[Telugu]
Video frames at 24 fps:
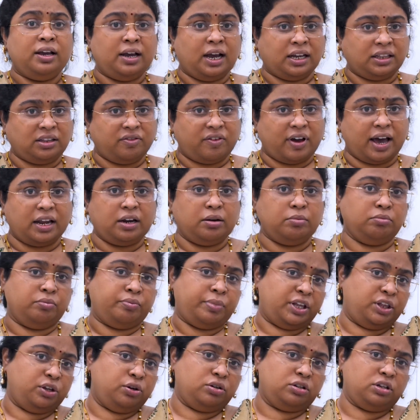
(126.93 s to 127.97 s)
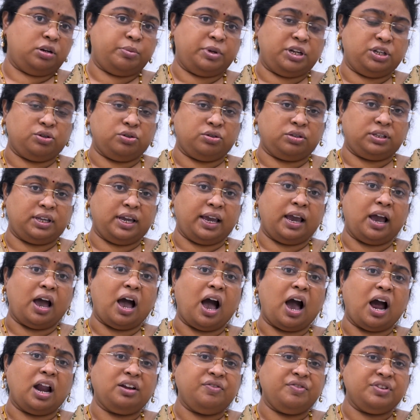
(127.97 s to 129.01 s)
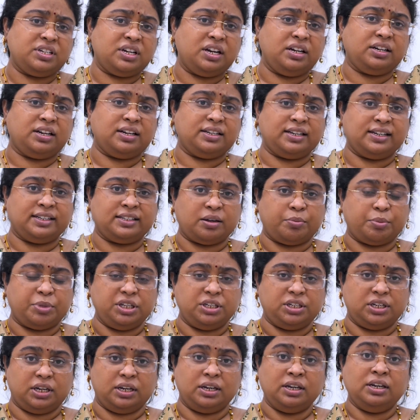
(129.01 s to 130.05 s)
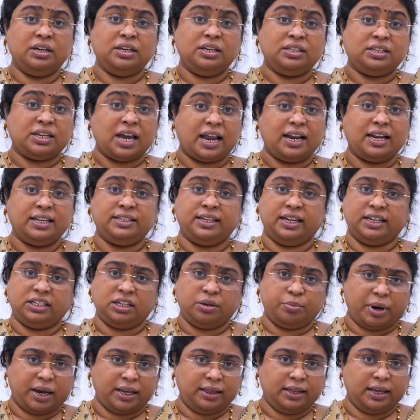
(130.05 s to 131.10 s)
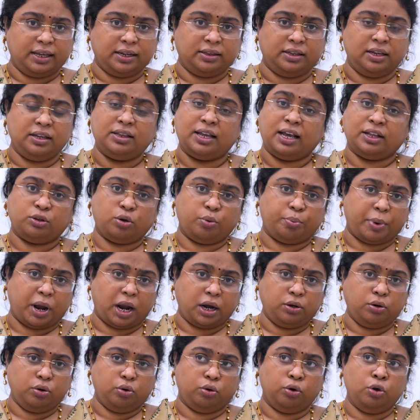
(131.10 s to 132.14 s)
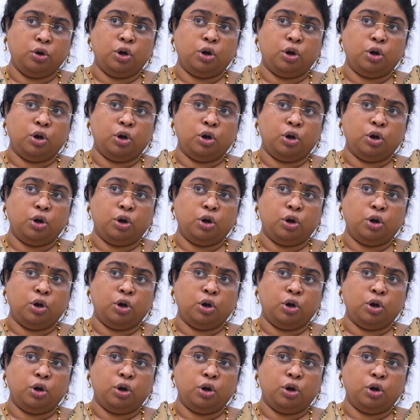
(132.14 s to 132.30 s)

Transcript: గత వారం పది రోజుల్లో మనం చూస్తే ఆర్టిఫిషియల్ ఇంటెలిజెన్స్ సంబంధించి చాలా చర్చ బయలుదేరింది దాంతోపాటు